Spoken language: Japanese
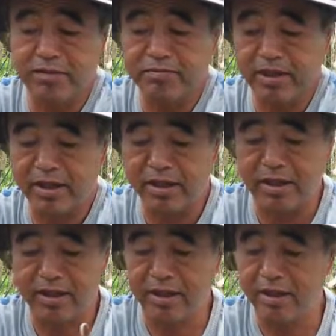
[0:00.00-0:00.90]
年目
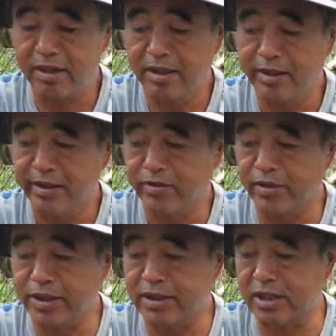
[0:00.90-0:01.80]
こ
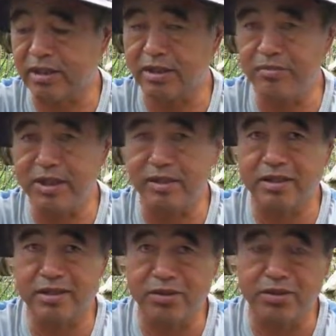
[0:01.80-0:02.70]
れが3年目なん
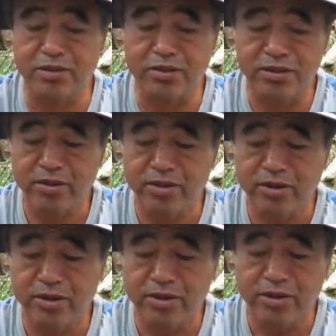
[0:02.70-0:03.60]
ですけど
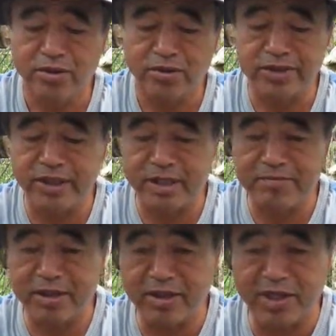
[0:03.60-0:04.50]
これ2年
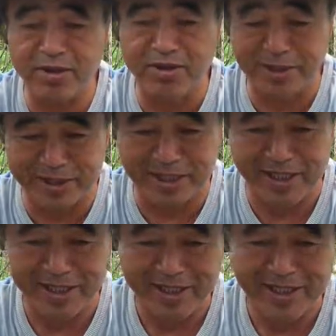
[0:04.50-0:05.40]
目をですね
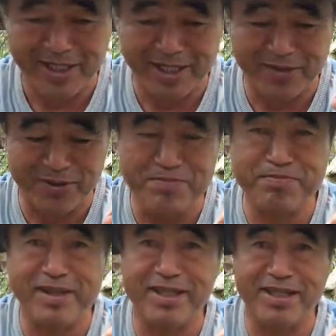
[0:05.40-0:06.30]
あのいっ
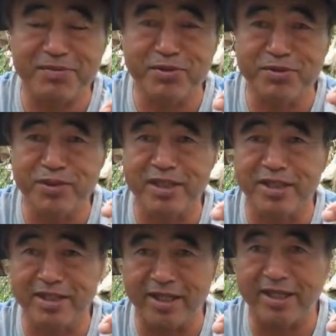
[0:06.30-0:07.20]
ぱい株を植えた
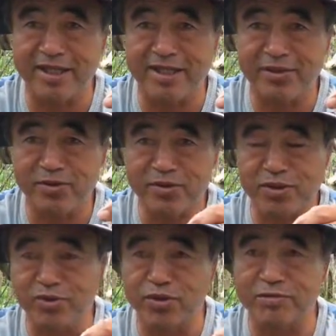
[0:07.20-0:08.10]
んでこっちの方
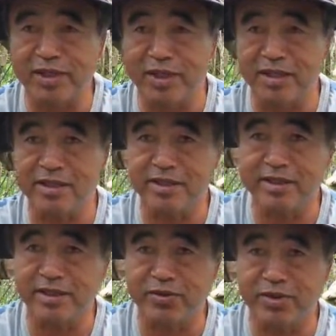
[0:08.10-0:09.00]
がボリュームが
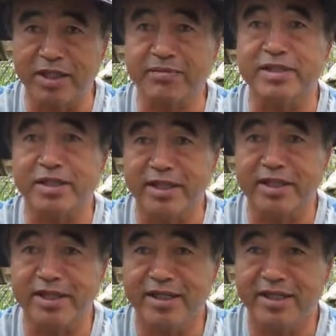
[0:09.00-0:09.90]
良くなりましたね、
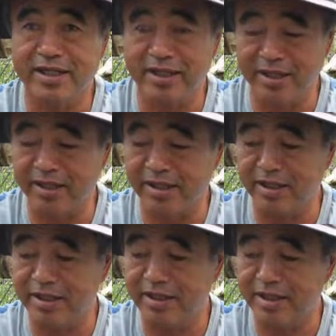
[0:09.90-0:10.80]

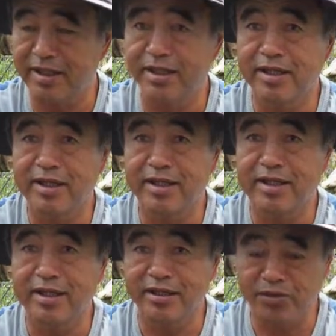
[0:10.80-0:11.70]
えー、本数が多いと
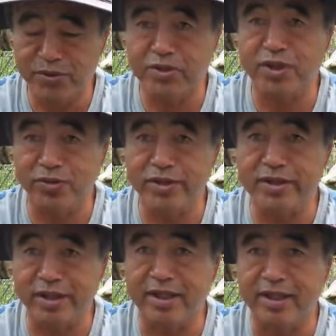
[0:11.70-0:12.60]
本数が多い
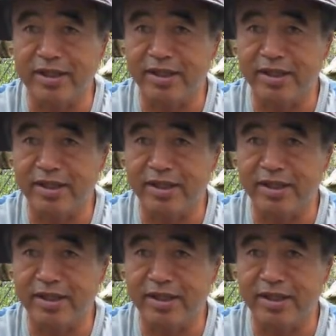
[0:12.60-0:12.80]
んで、はい、